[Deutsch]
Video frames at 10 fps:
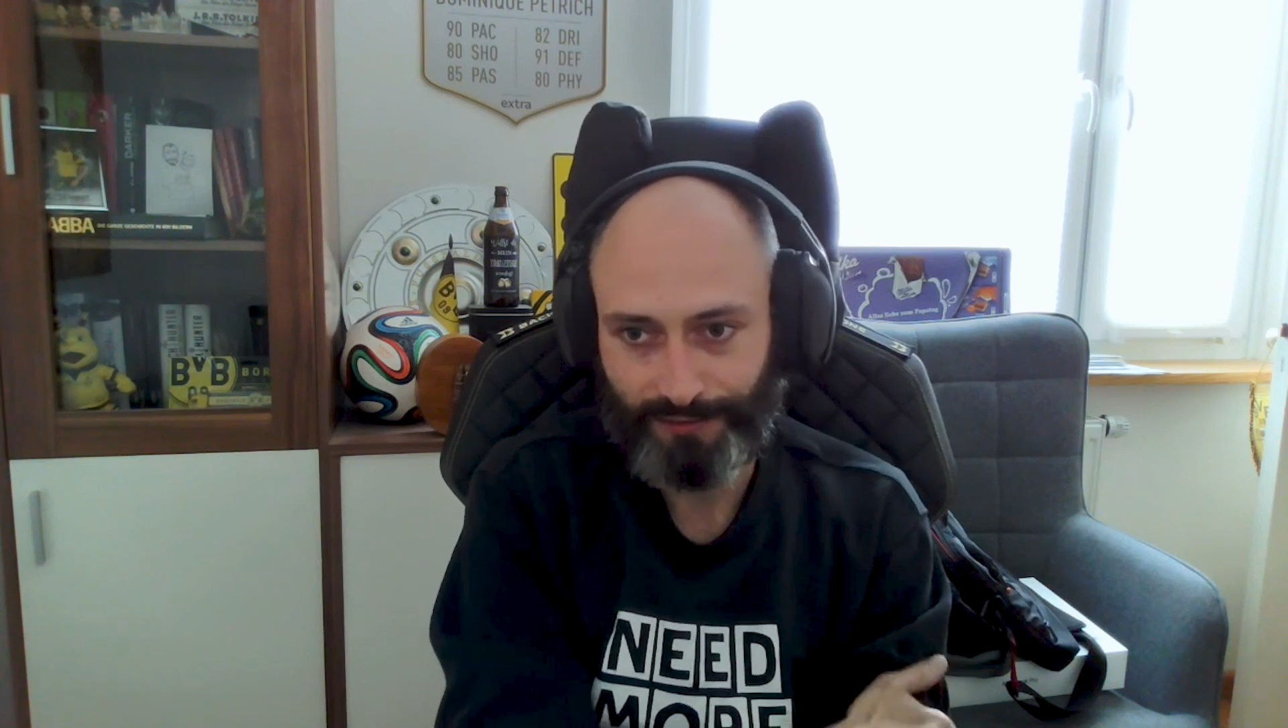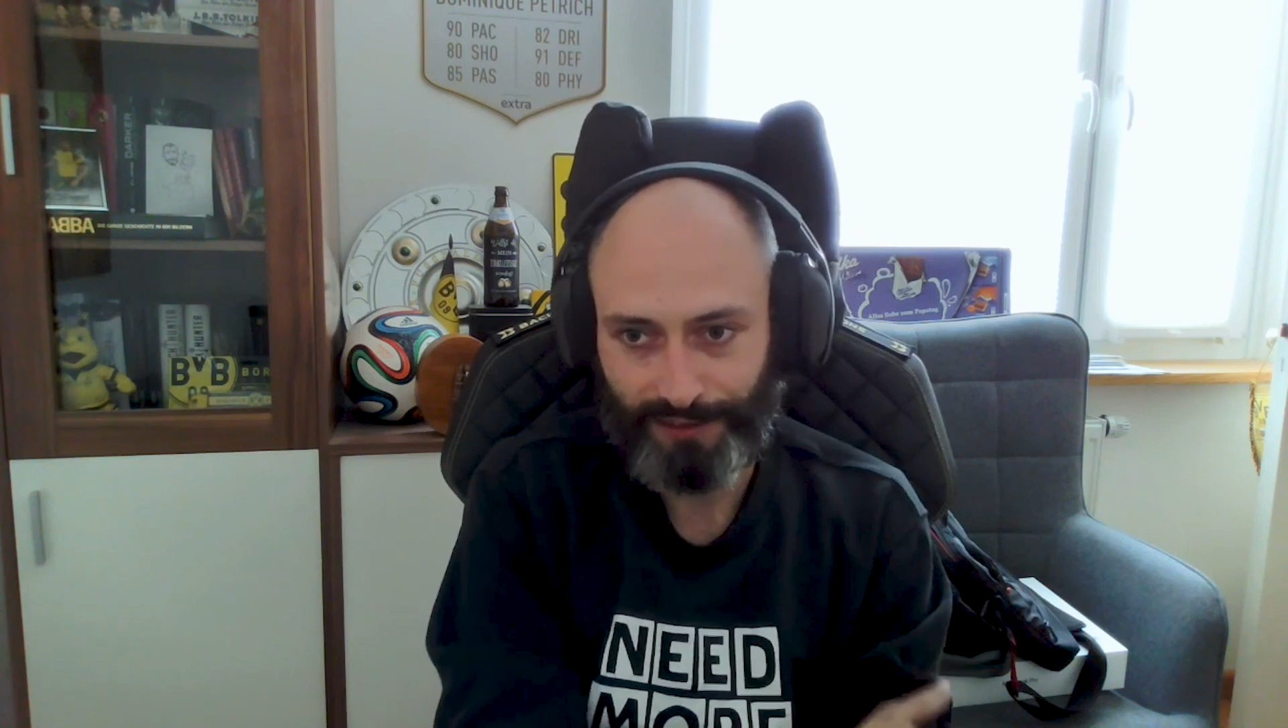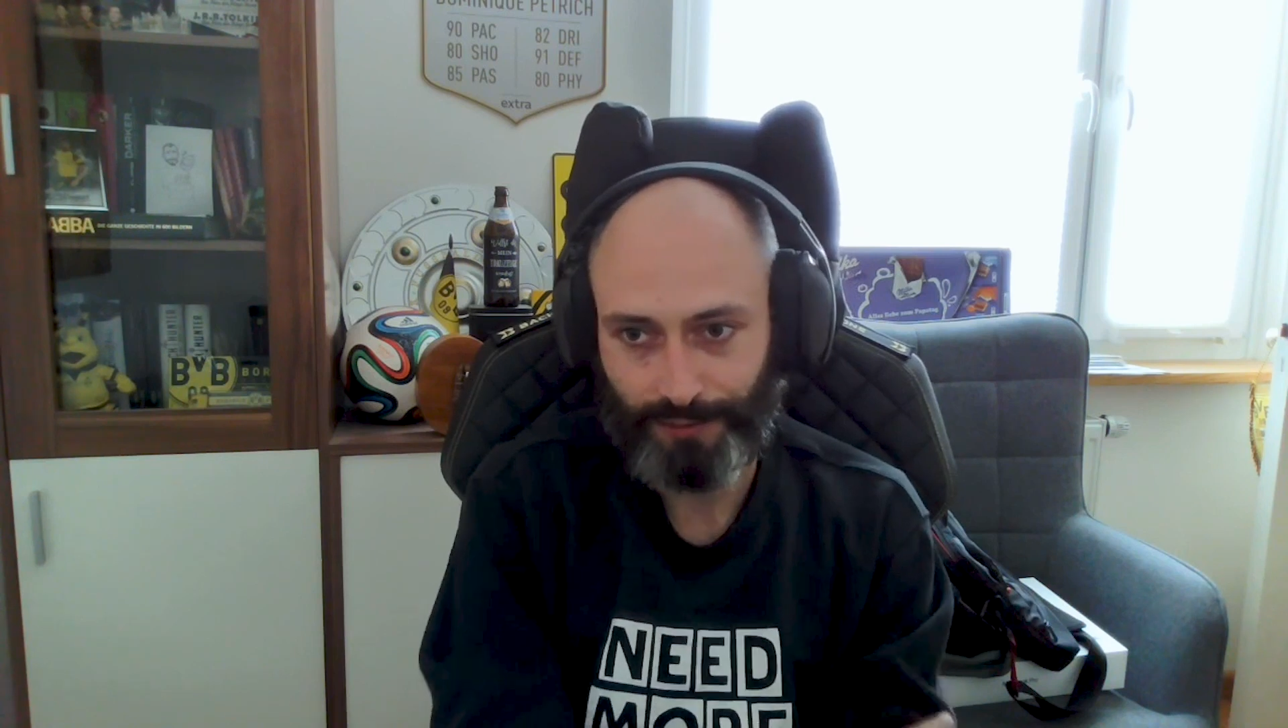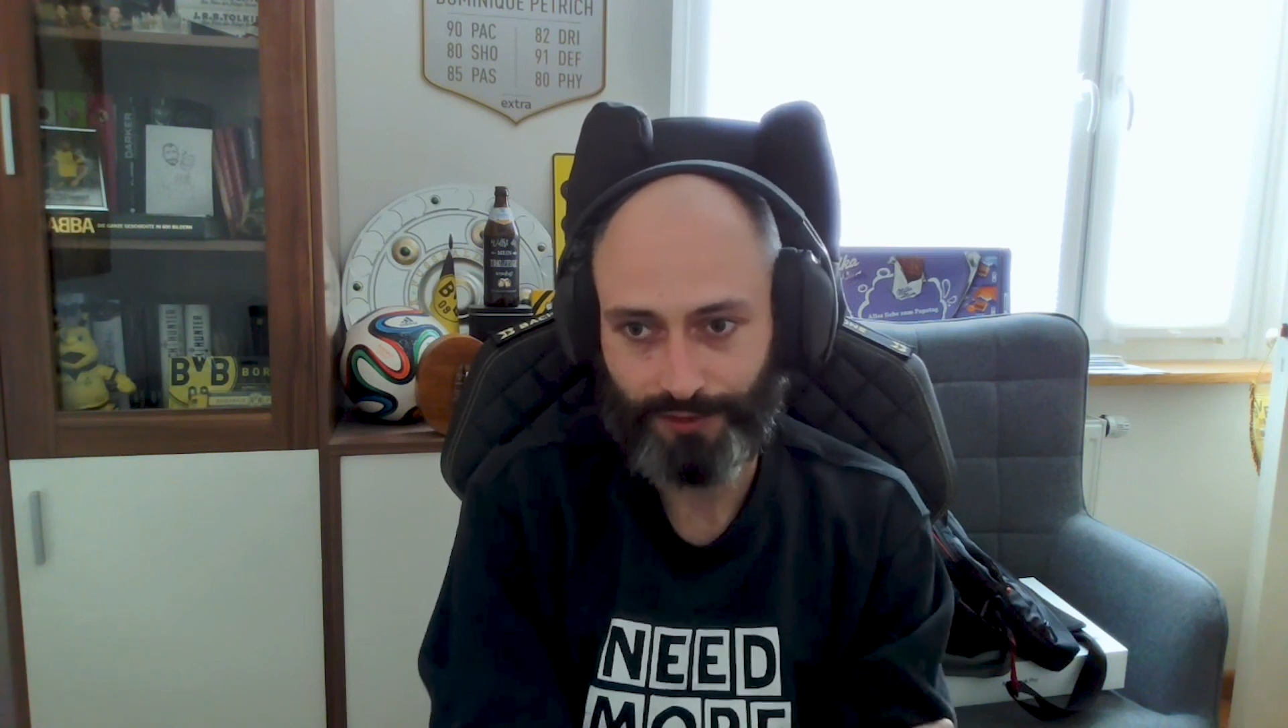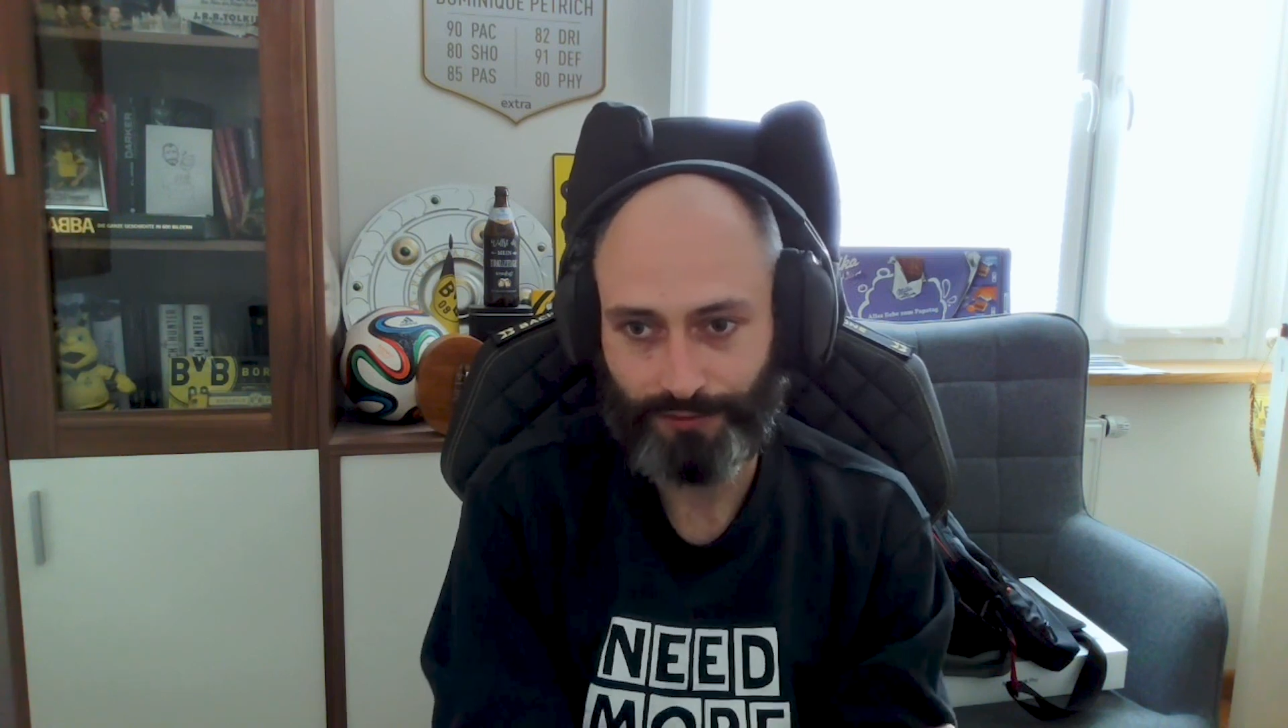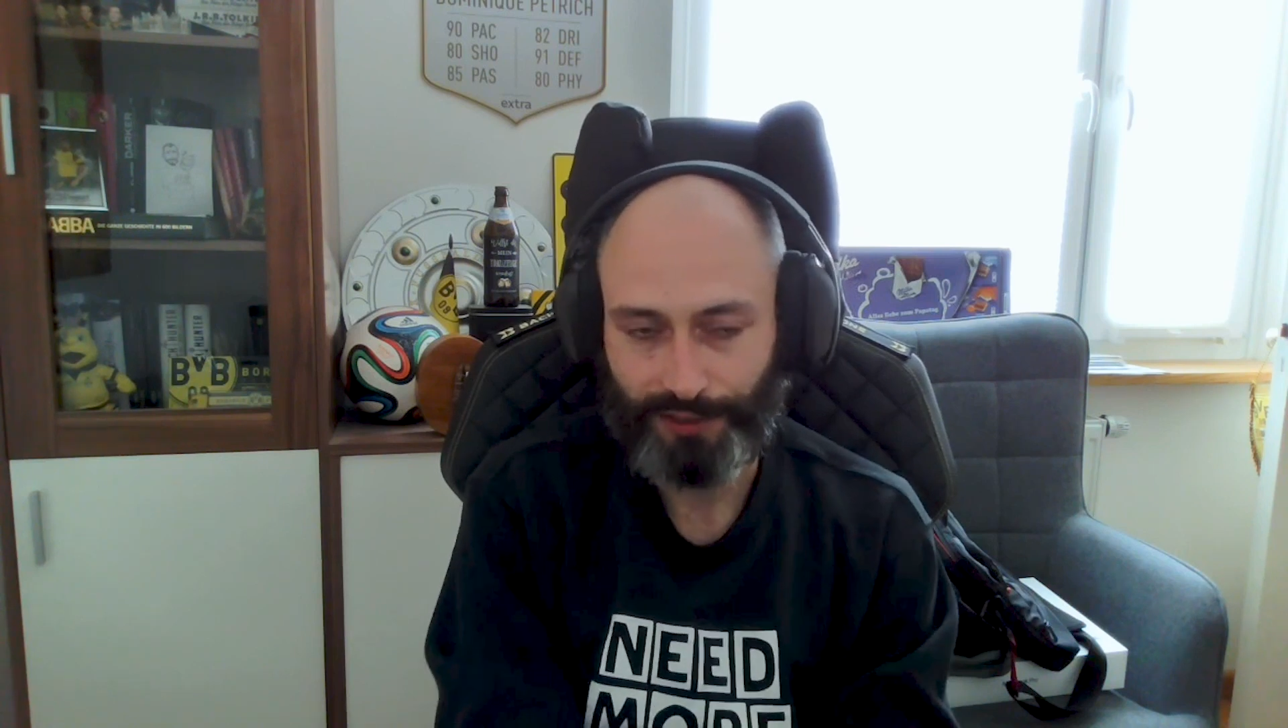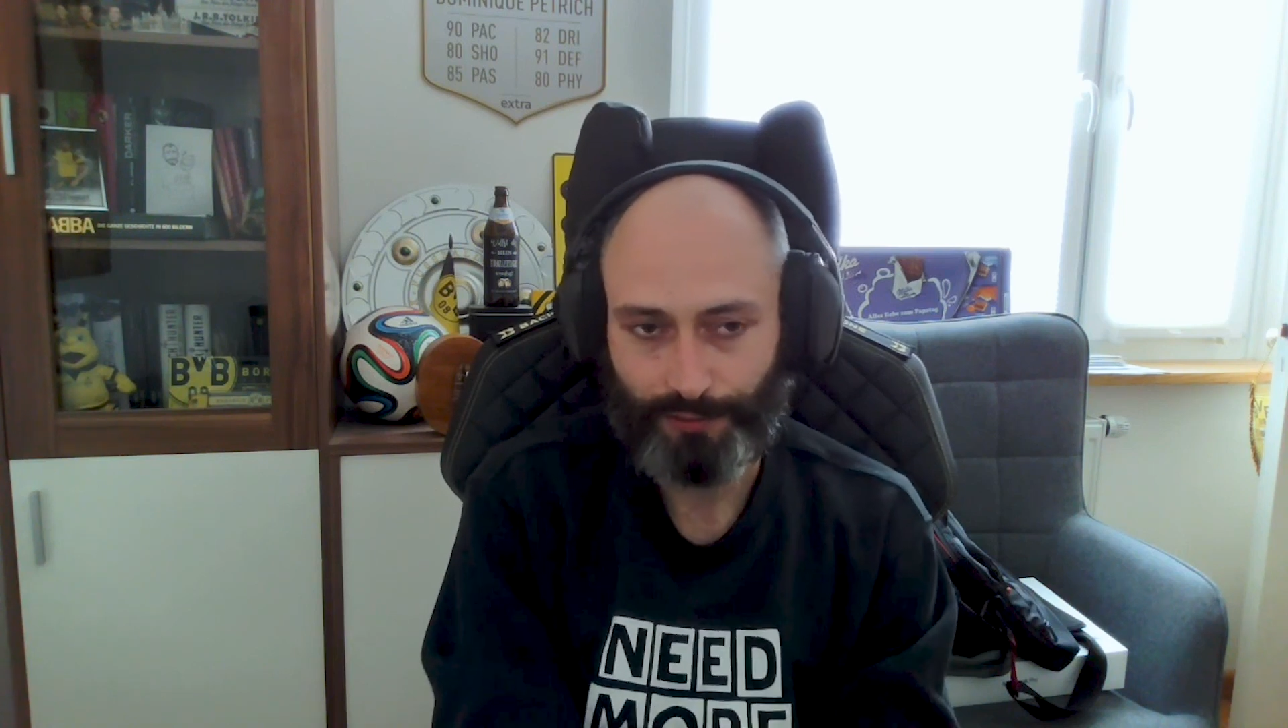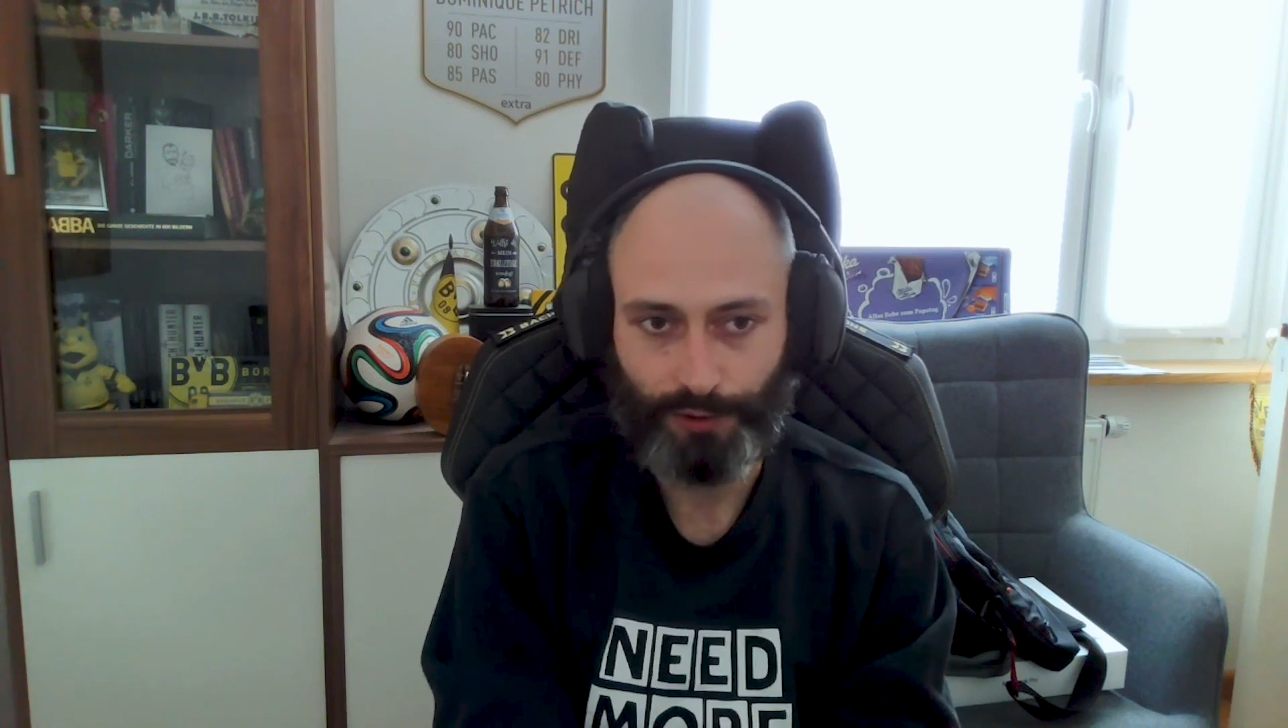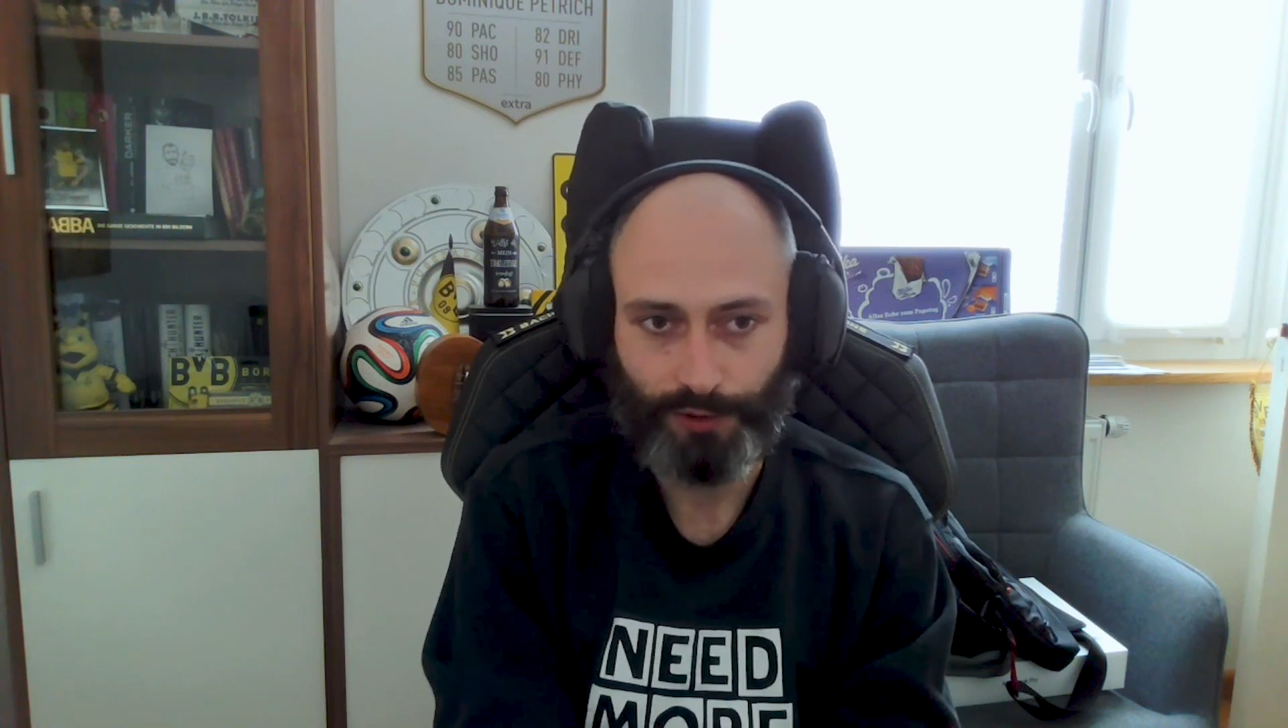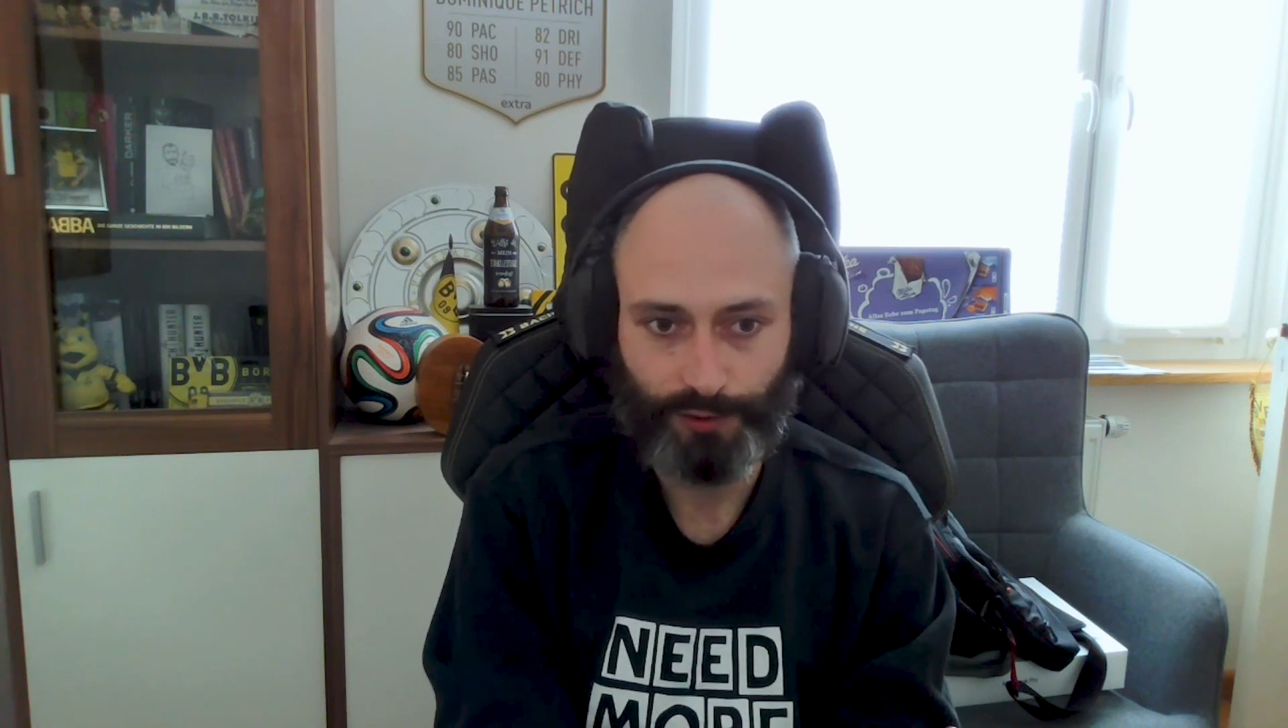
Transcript: was müssen wir dafür noch